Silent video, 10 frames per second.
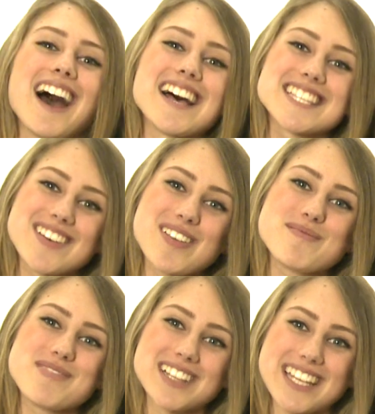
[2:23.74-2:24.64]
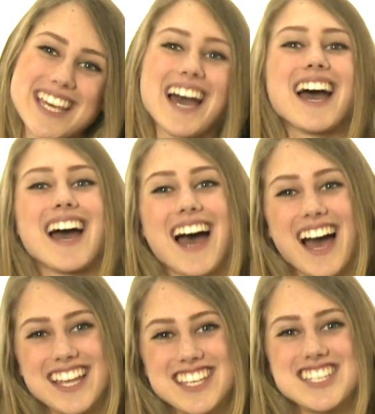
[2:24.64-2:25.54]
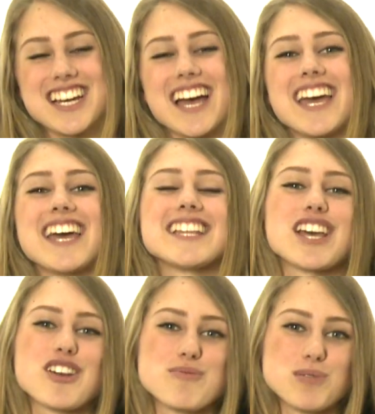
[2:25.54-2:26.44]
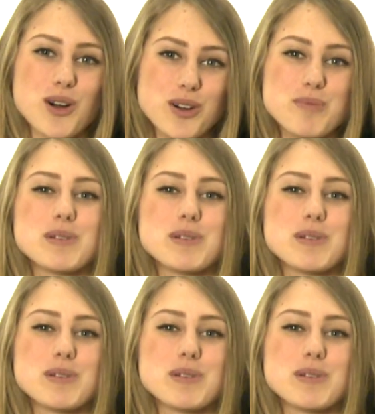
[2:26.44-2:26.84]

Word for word: А с вами была я, Анечка, это F-блог.